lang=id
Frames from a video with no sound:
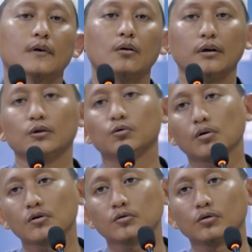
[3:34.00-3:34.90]
Kalau itu
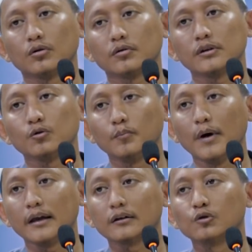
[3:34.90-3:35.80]
Rasulullah, itu
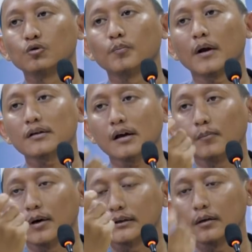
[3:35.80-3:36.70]
baik tentu para
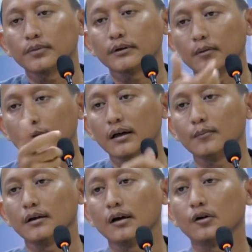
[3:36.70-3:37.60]
sahabat yang pertama
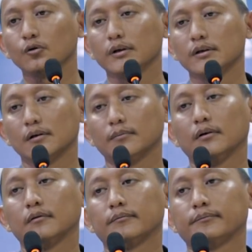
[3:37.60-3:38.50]
kali mendahulunya,
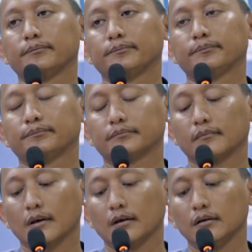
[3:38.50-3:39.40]

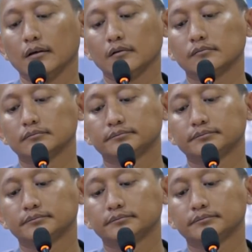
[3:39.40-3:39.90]
Ya.